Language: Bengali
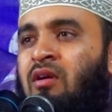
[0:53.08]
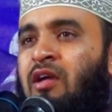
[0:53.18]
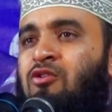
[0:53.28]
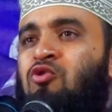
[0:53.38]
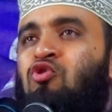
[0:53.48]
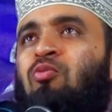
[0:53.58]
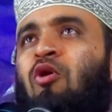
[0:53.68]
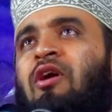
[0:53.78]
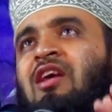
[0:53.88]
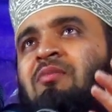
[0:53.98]
একজন
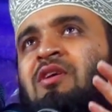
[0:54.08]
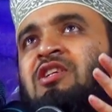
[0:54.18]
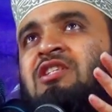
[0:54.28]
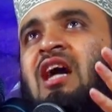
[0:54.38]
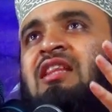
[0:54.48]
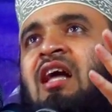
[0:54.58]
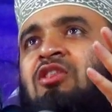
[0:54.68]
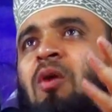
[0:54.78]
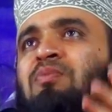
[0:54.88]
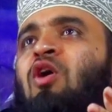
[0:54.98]
যুবকের বেশে সাদা
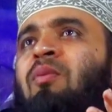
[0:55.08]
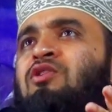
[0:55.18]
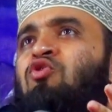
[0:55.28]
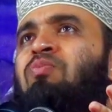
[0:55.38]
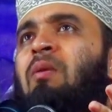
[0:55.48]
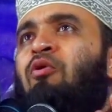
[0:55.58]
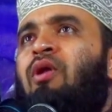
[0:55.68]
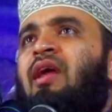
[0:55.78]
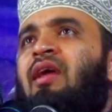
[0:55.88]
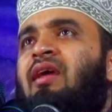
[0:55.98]
ধবধবে জুব্বা
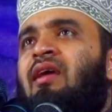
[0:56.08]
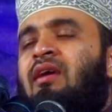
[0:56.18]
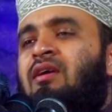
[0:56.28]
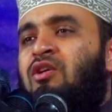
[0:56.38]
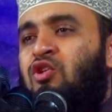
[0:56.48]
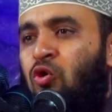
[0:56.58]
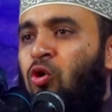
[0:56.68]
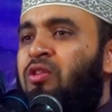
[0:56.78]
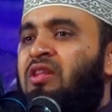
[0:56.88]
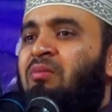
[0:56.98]
পড়ে
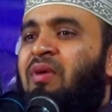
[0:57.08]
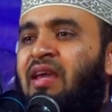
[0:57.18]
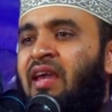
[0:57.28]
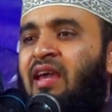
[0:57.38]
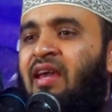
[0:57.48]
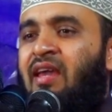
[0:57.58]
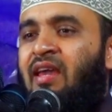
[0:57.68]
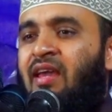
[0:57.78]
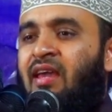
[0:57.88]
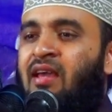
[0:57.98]
সুগন্ধি মেখে
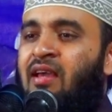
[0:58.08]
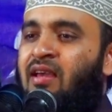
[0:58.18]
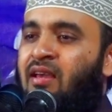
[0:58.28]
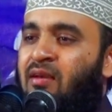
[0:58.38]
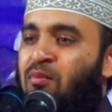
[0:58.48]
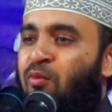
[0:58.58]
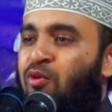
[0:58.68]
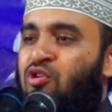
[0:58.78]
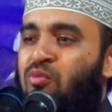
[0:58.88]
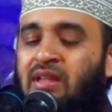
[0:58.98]

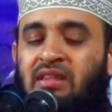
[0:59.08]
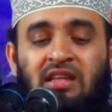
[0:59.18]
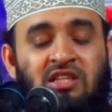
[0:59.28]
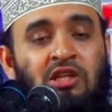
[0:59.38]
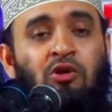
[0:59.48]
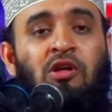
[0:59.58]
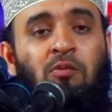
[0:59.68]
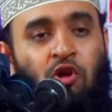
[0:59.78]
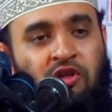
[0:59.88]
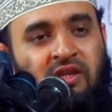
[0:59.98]
মুমূর্ষ ব্যক্তির শিওরে
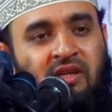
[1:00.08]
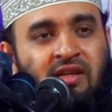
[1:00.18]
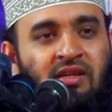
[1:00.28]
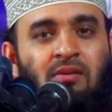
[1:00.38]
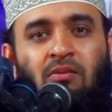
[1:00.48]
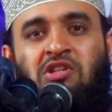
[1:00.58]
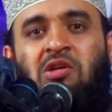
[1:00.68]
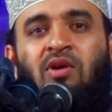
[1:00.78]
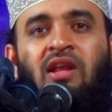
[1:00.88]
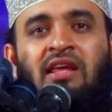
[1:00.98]
বসে বসে
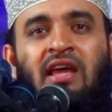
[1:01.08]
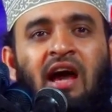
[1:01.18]
বলে ইয়া